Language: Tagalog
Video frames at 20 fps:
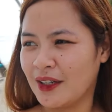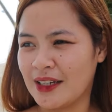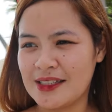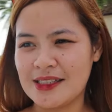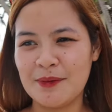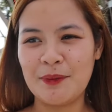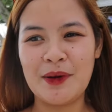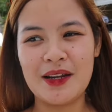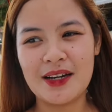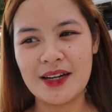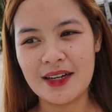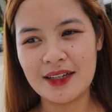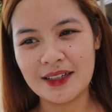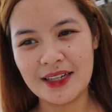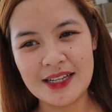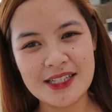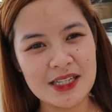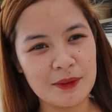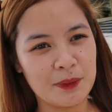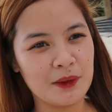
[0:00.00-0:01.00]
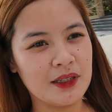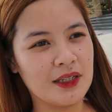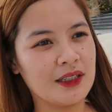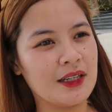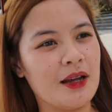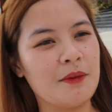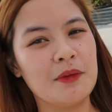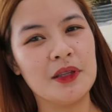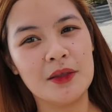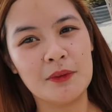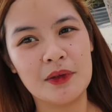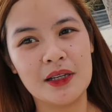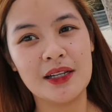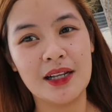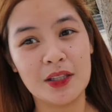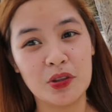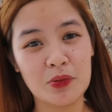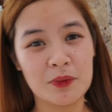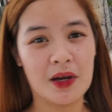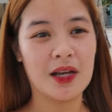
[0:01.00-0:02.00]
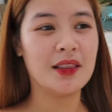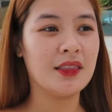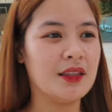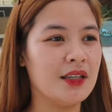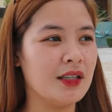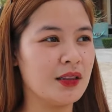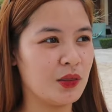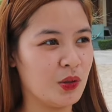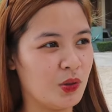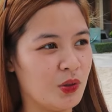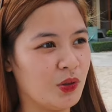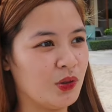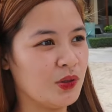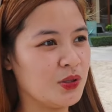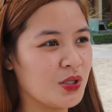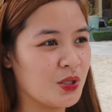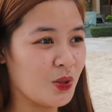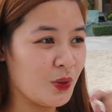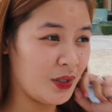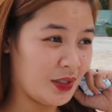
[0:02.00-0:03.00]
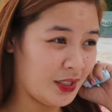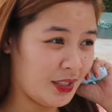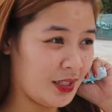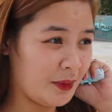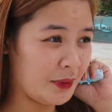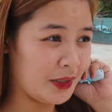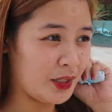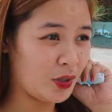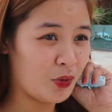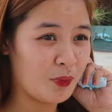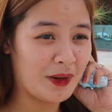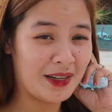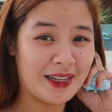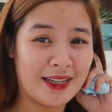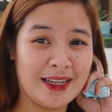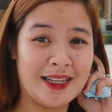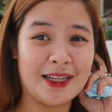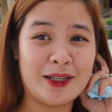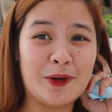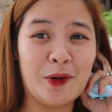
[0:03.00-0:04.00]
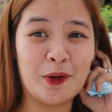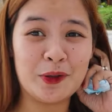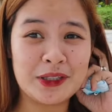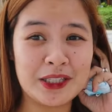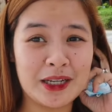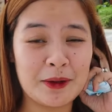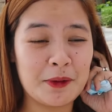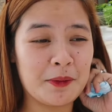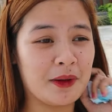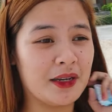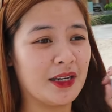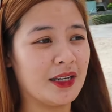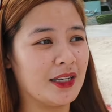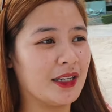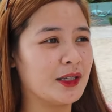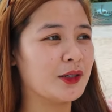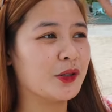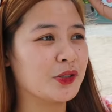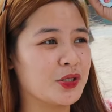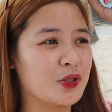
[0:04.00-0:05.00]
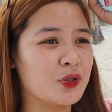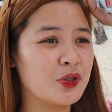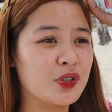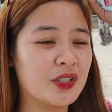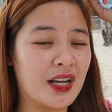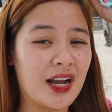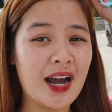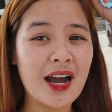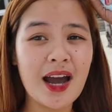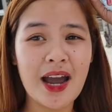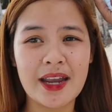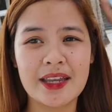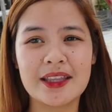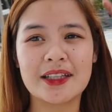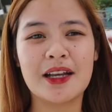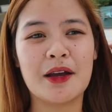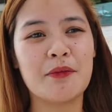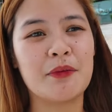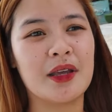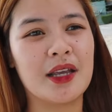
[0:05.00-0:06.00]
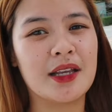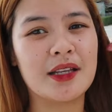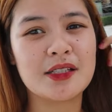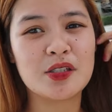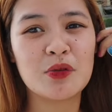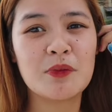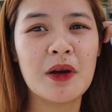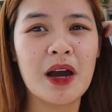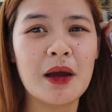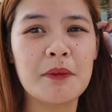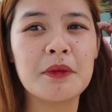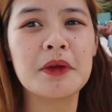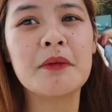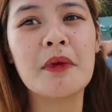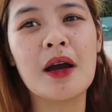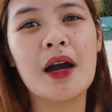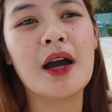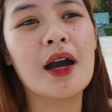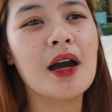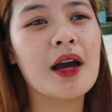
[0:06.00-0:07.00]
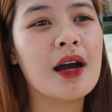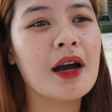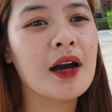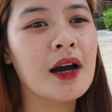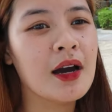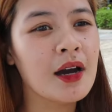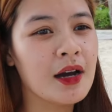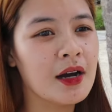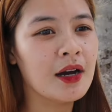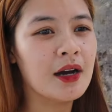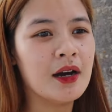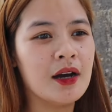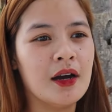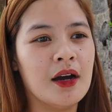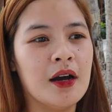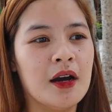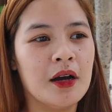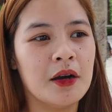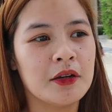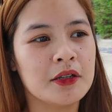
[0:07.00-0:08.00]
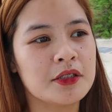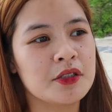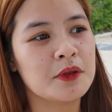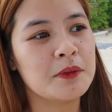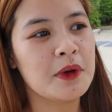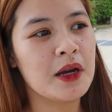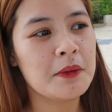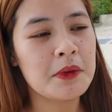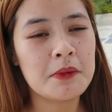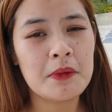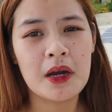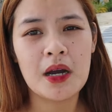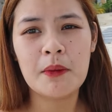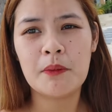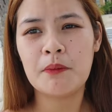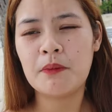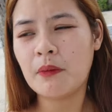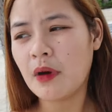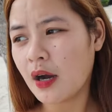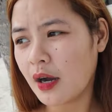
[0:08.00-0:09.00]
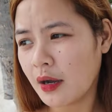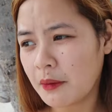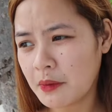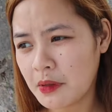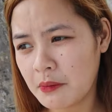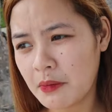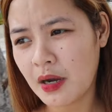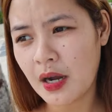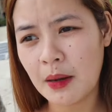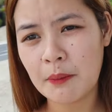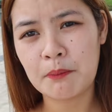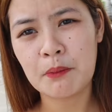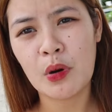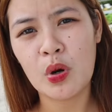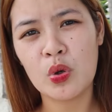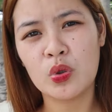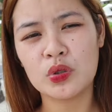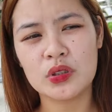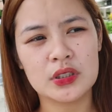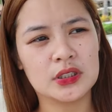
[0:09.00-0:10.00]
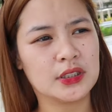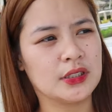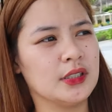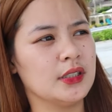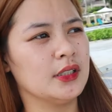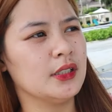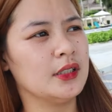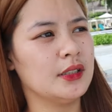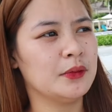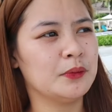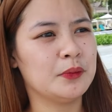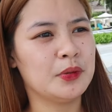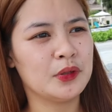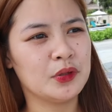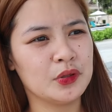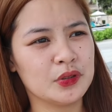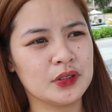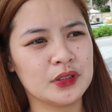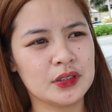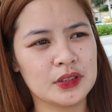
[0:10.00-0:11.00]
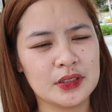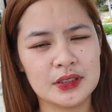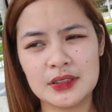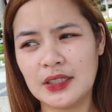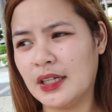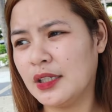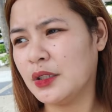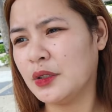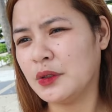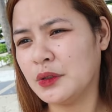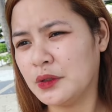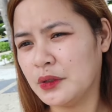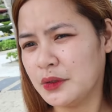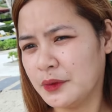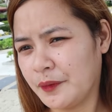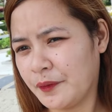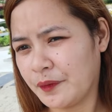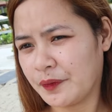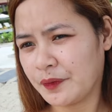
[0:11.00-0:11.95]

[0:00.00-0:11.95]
Kasi parang isipan lang namin bigla dumaan dito. So, hindi naman ako maliligo. Hindi kami maliligo. So, yun, kakain kami. So, baka may mga... So, baka may mga, baka may mga boat... Boat, ano...